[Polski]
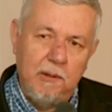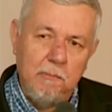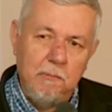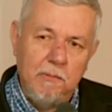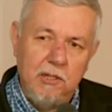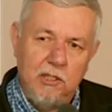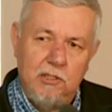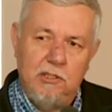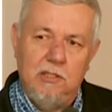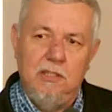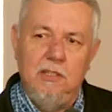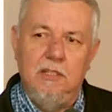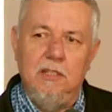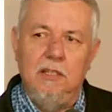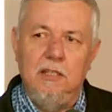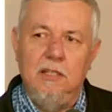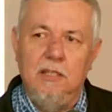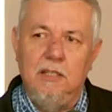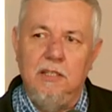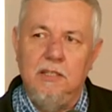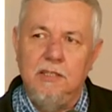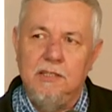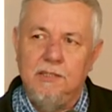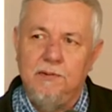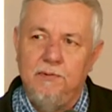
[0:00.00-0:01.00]

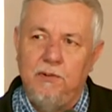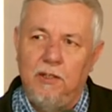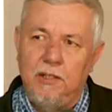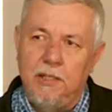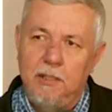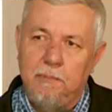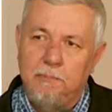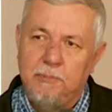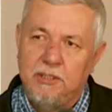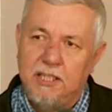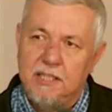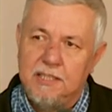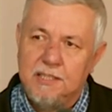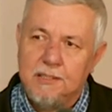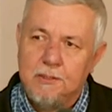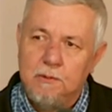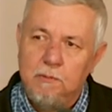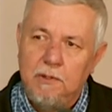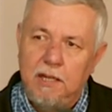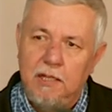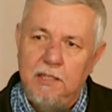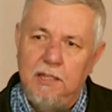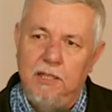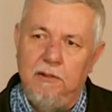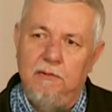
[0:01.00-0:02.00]
myśli i swoje
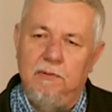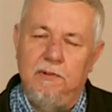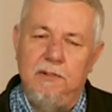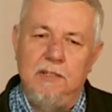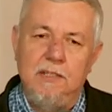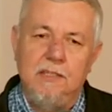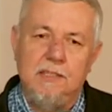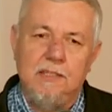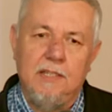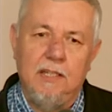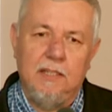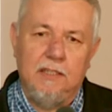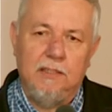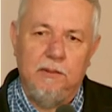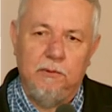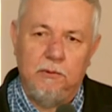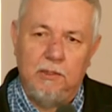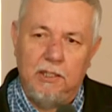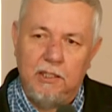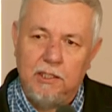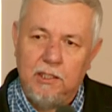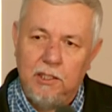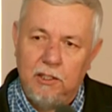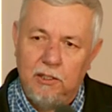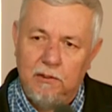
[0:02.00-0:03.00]
przesłanie w listach,
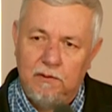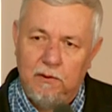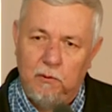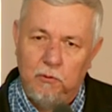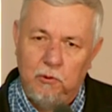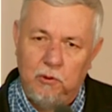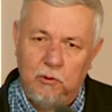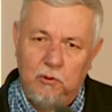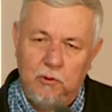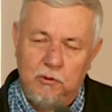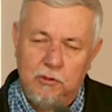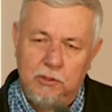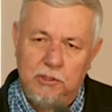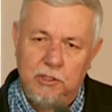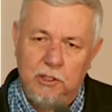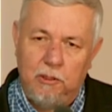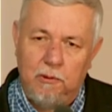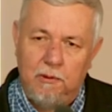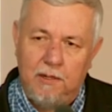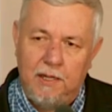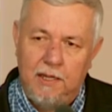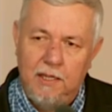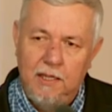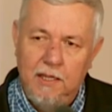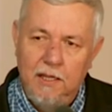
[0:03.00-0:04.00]
które kierował do
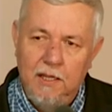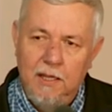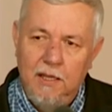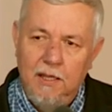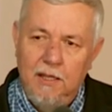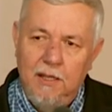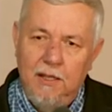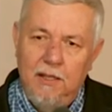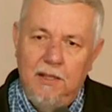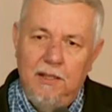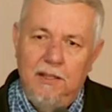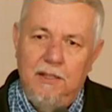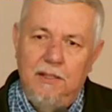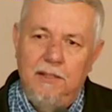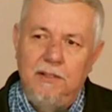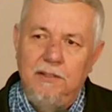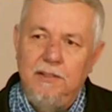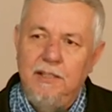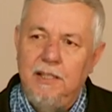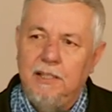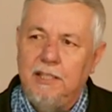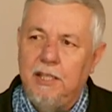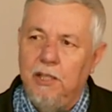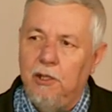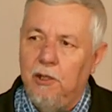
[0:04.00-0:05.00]
Kościoła,
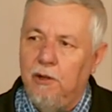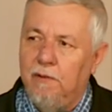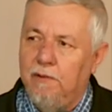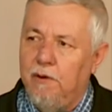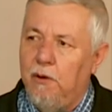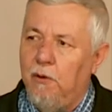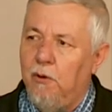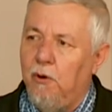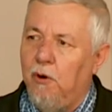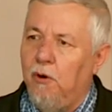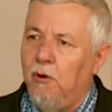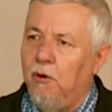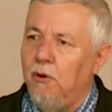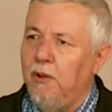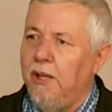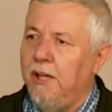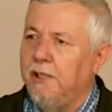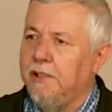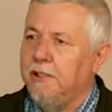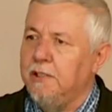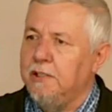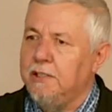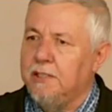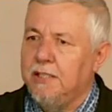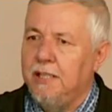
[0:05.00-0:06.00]
nie kierował o
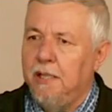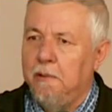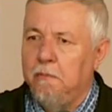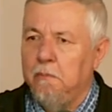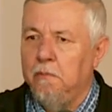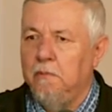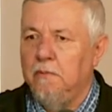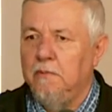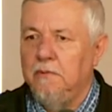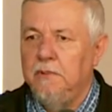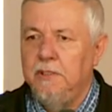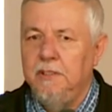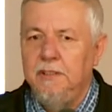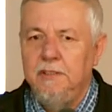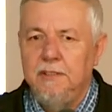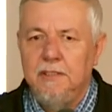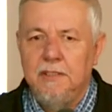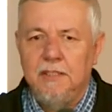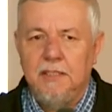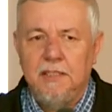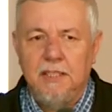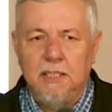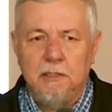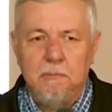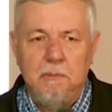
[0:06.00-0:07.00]
jakichś tam
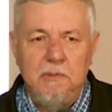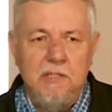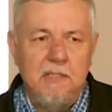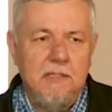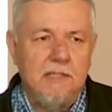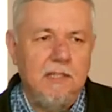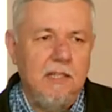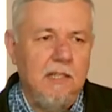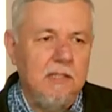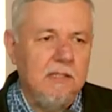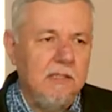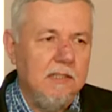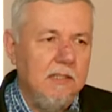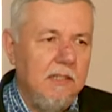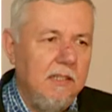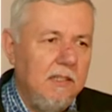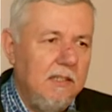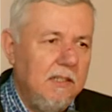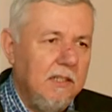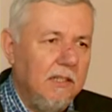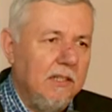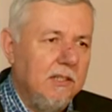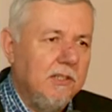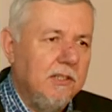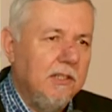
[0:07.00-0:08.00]
innych
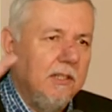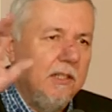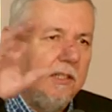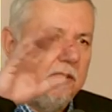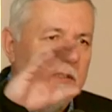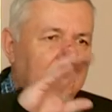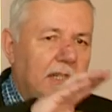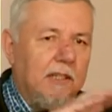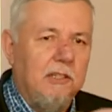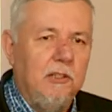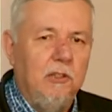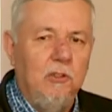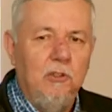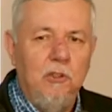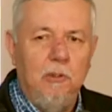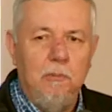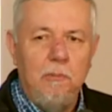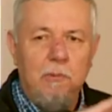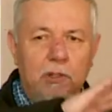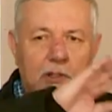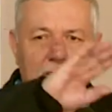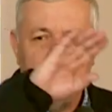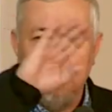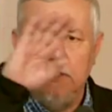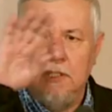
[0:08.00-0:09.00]
administracyjnych, czy
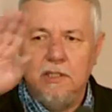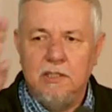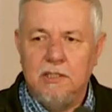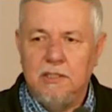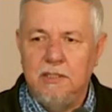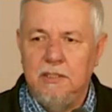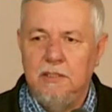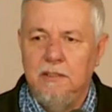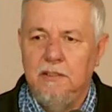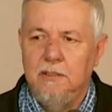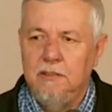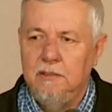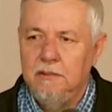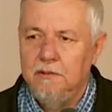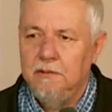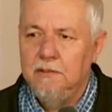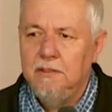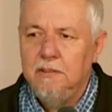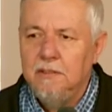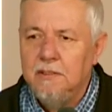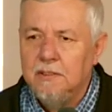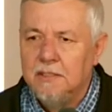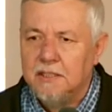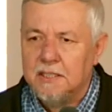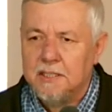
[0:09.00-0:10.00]
ekonomicznych, czy
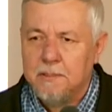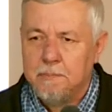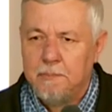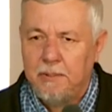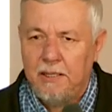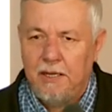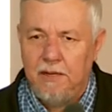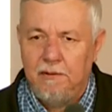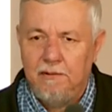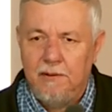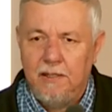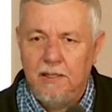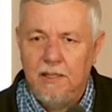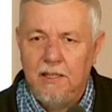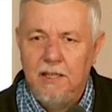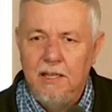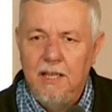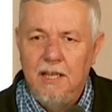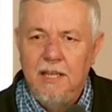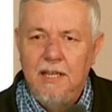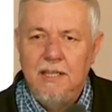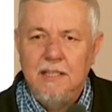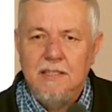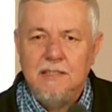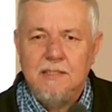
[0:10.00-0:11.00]
innych sprawach,
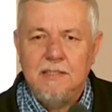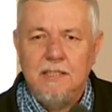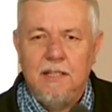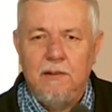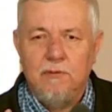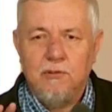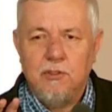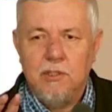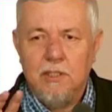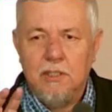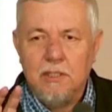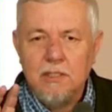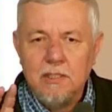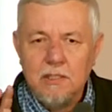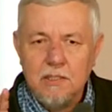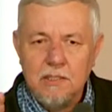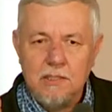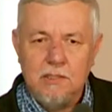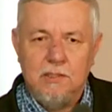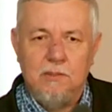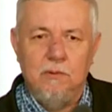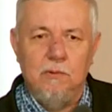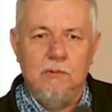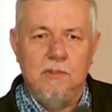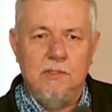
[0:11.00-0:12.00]
zawsze
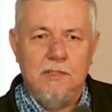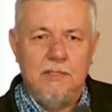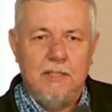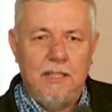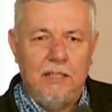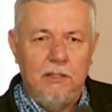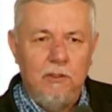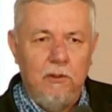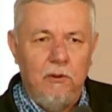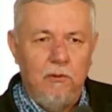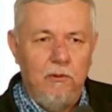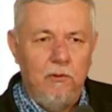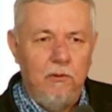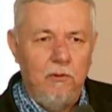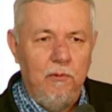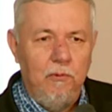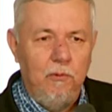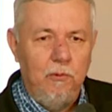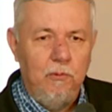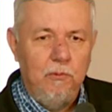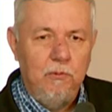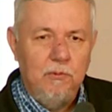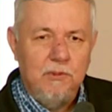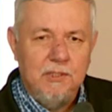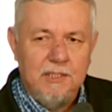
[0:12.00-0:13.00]
Chrystus
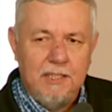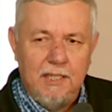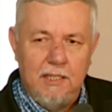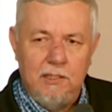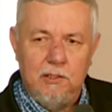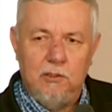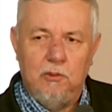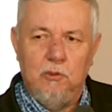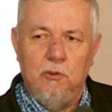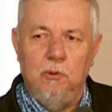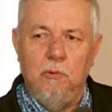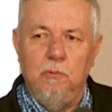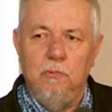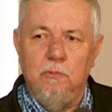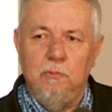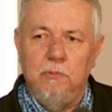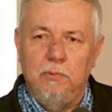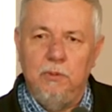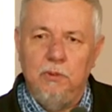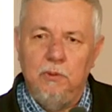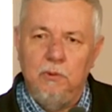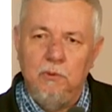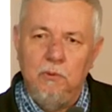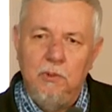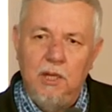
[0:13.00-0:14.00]
stanowił centrum,
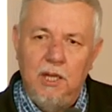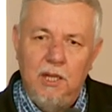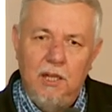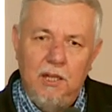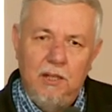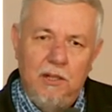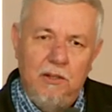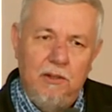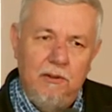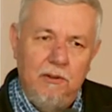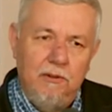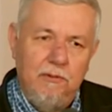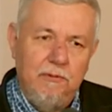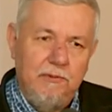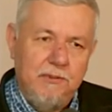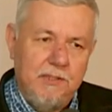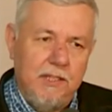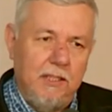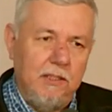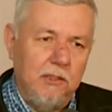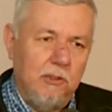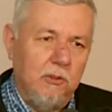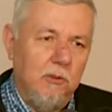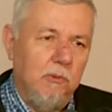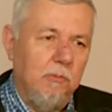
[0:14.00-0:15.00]
był e, w
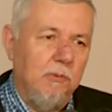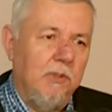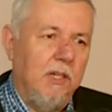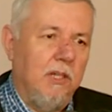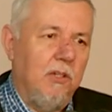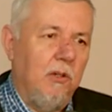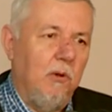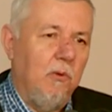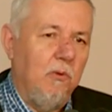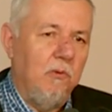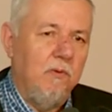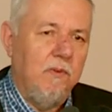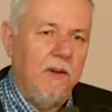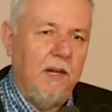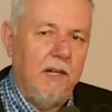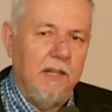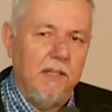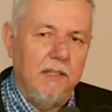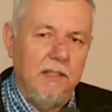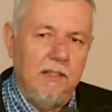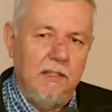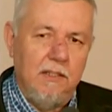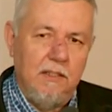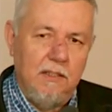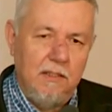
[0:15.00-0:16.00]
centrum Jego
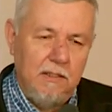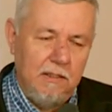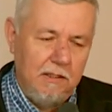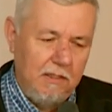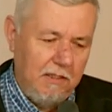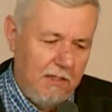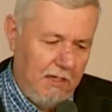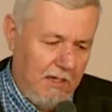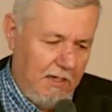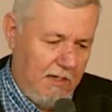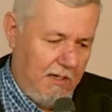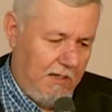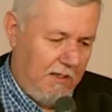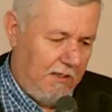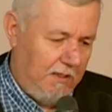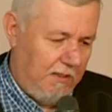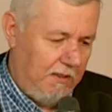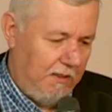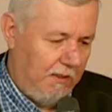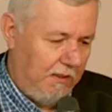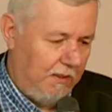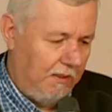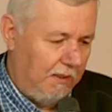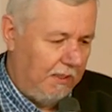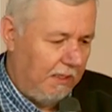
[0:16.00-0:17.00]
uwagi i,
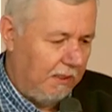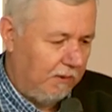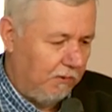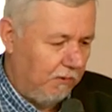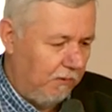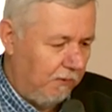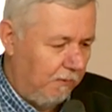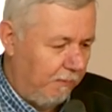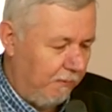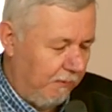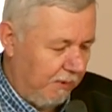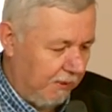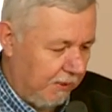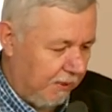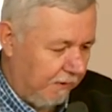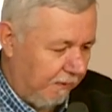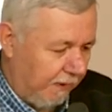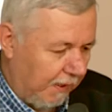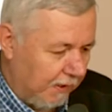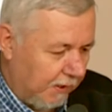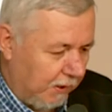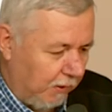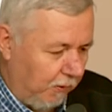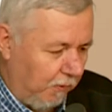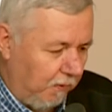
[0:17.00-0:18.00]
i na to
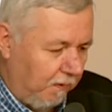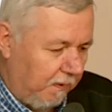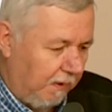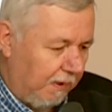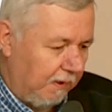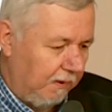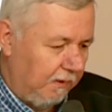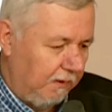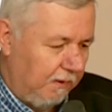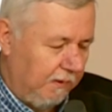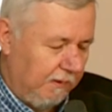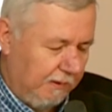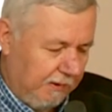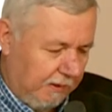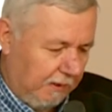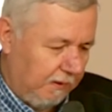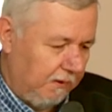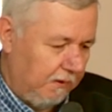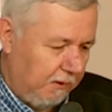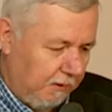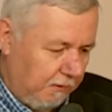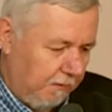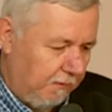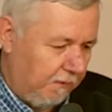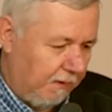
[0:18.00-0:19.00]
zwracał,
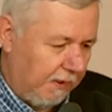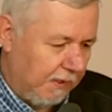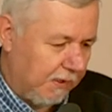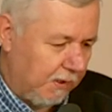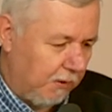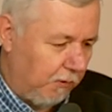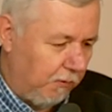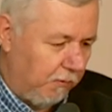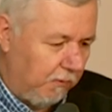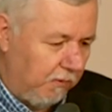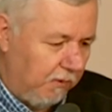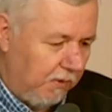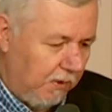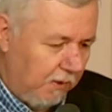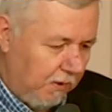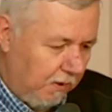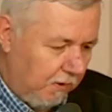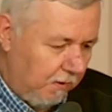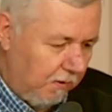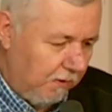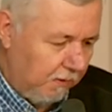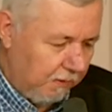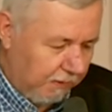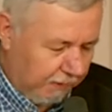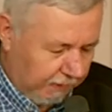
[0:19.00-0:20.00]
zwracał, e,
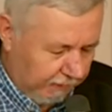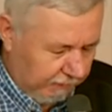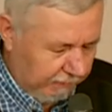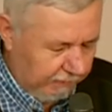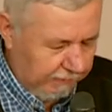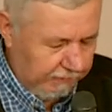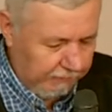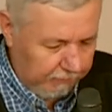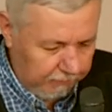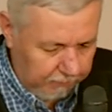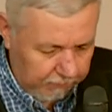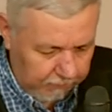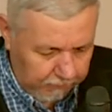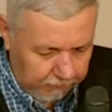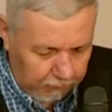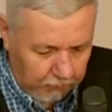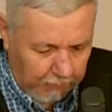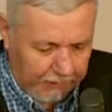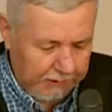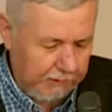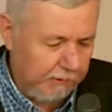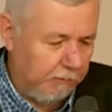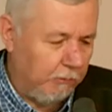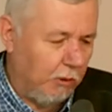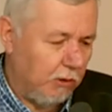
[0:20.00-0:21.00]

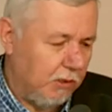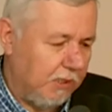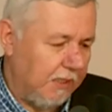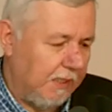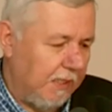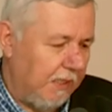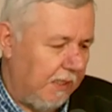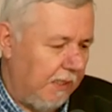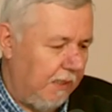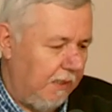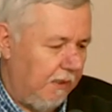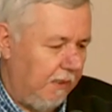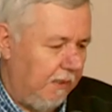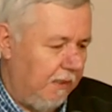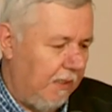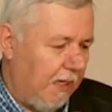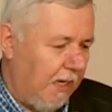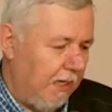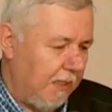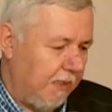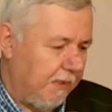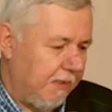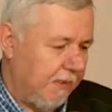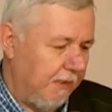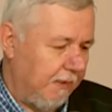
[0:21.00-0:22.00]
kładł mocny e,
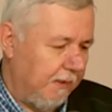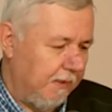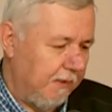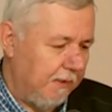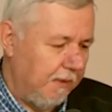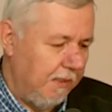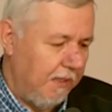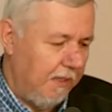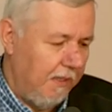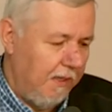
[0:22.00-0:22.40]
akcent.